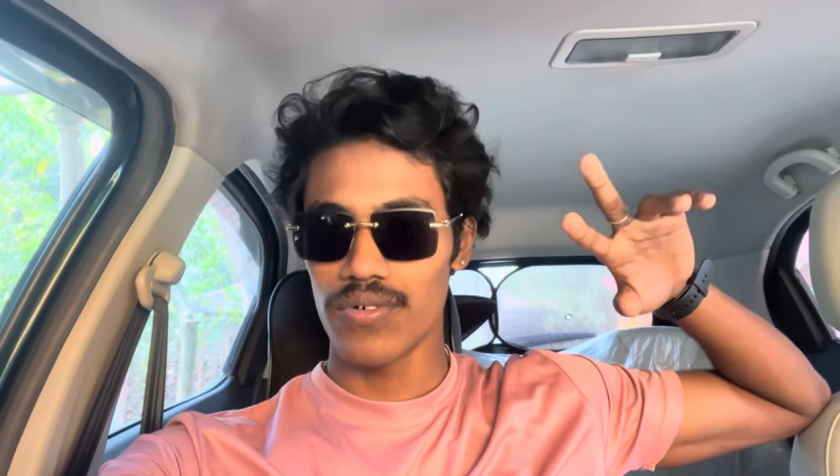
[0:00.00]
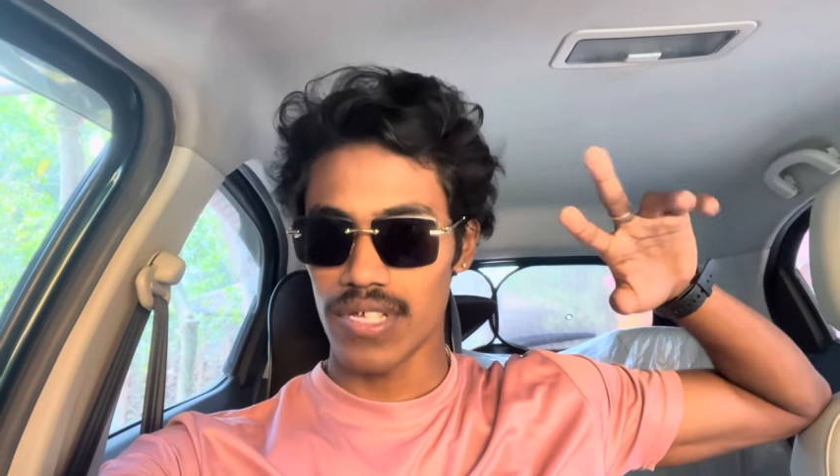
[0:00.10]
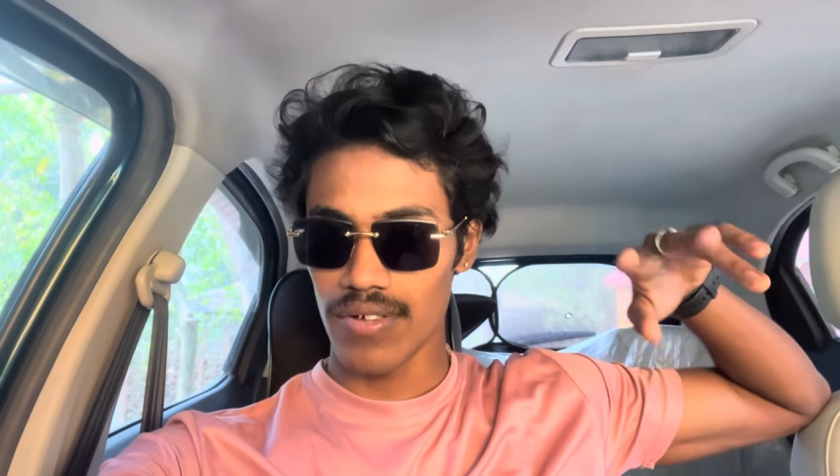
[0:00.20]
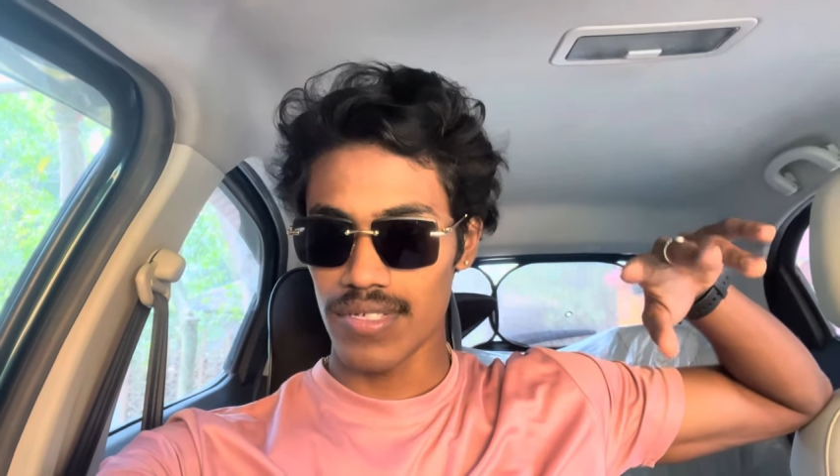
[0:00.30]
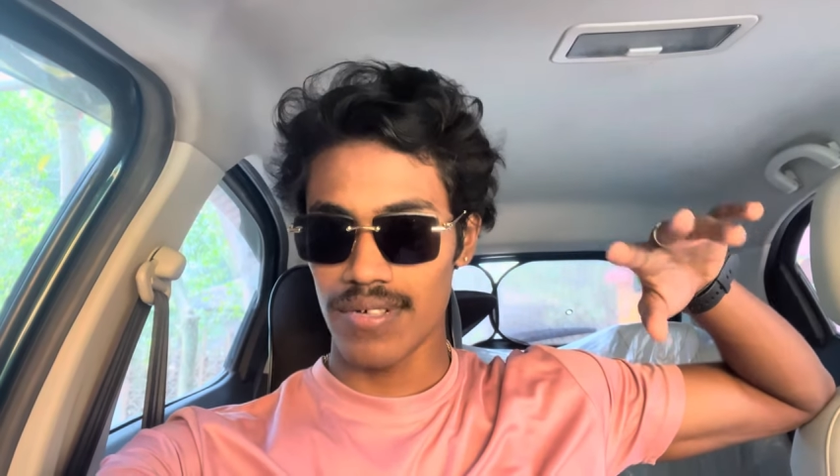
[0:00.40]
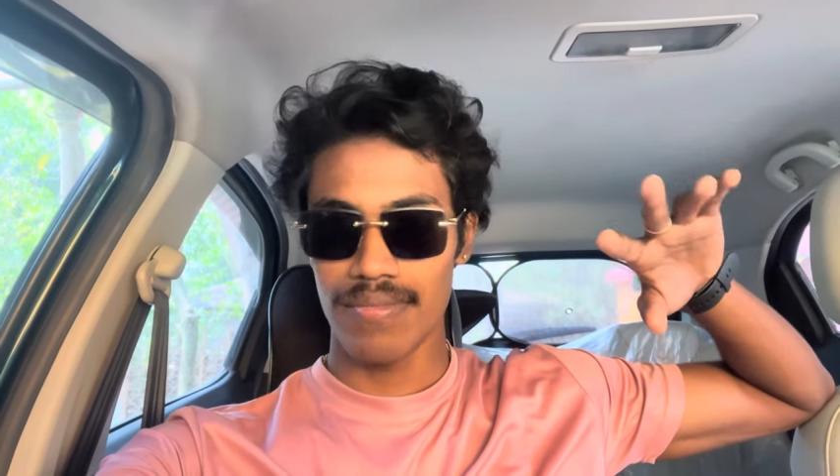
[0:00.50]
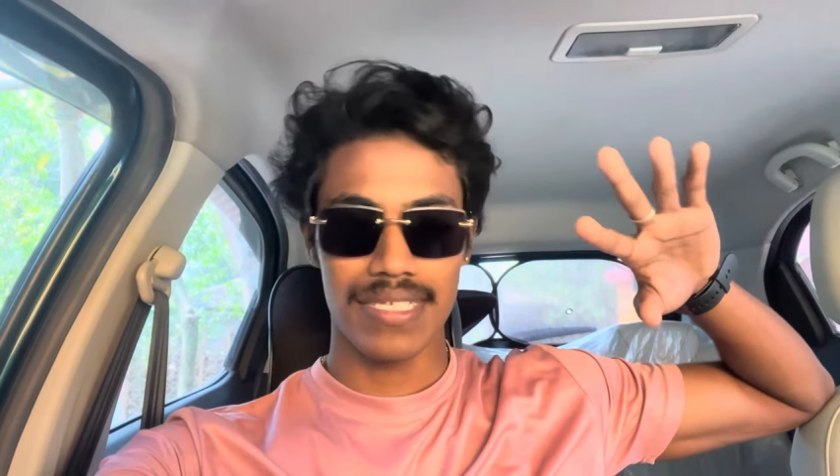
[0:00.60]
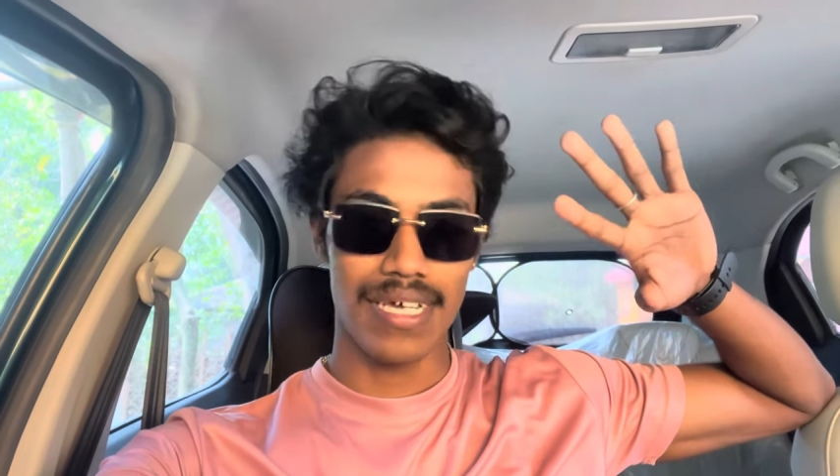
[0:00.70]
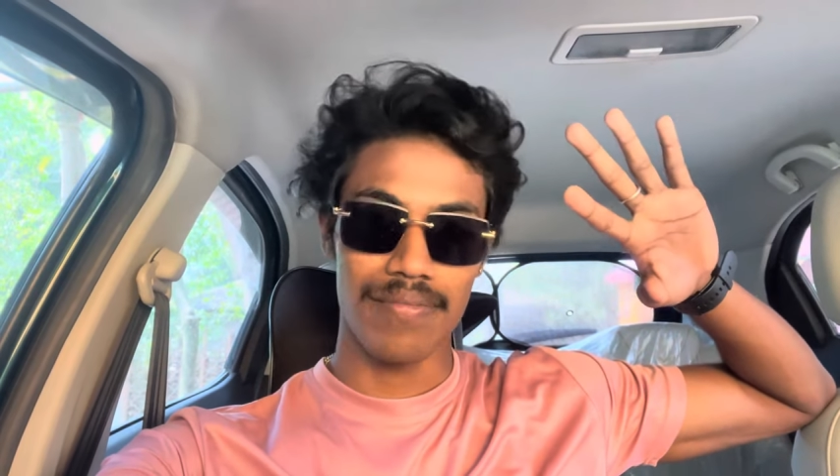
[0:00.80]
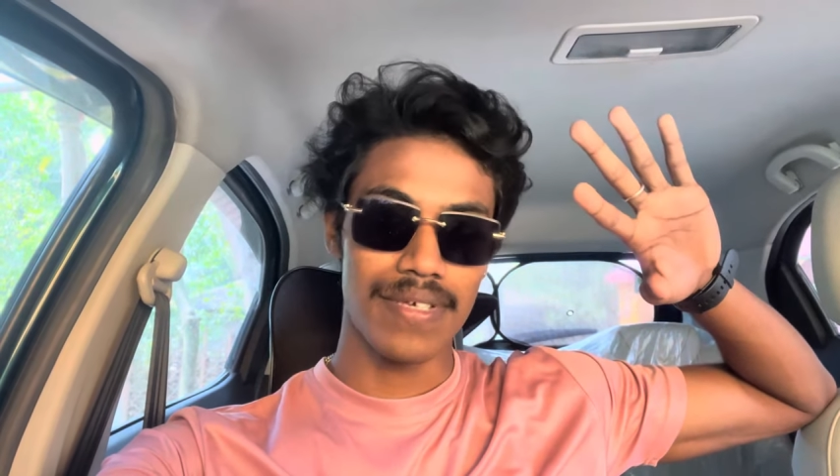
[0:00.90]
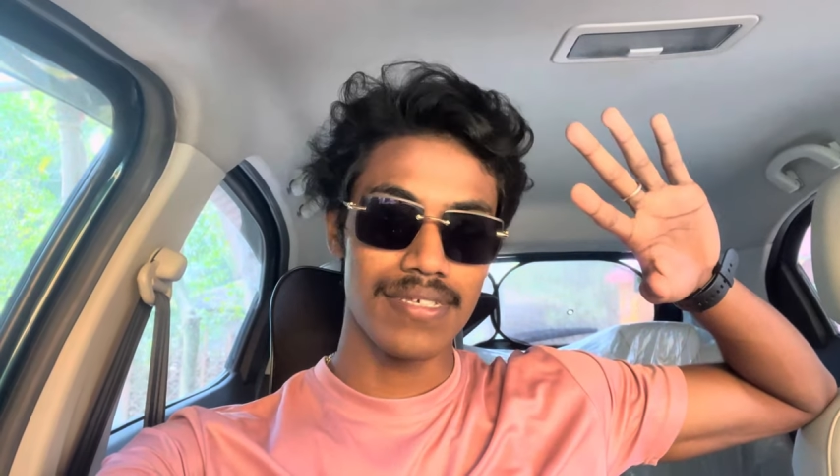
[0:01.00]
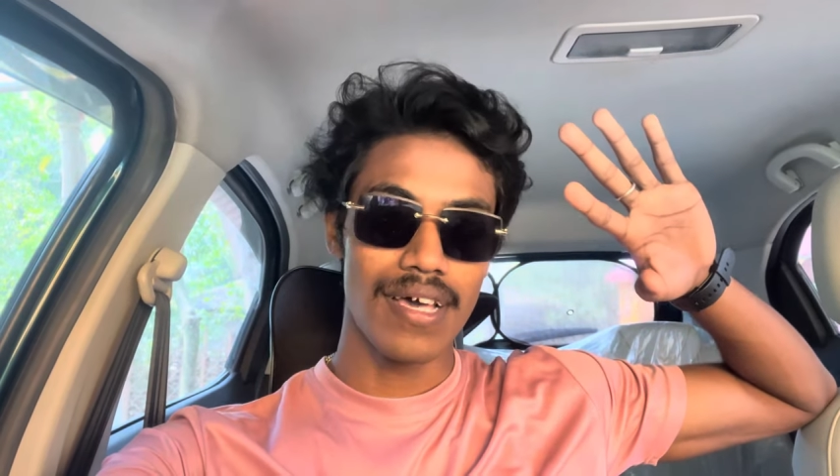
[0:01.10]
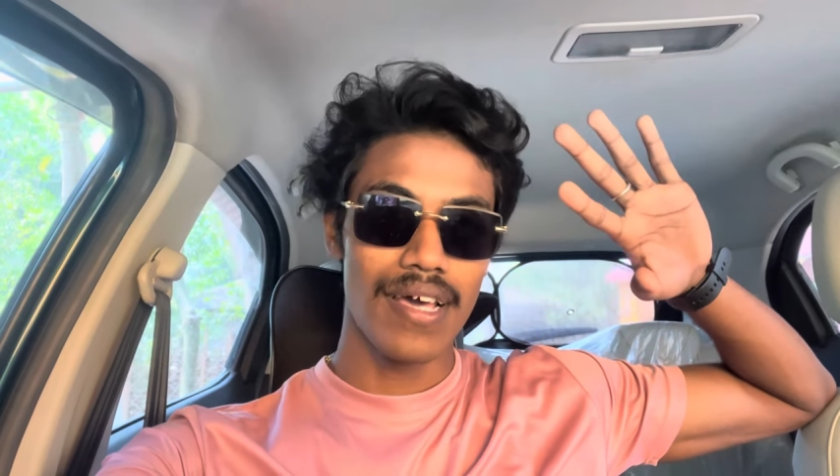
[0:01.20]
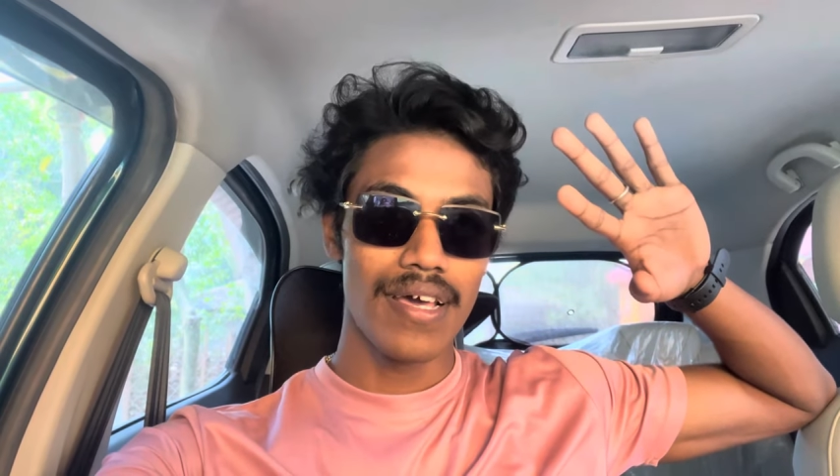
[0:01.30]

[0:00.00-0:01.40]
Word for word: टू थाउजेंड में सर्विस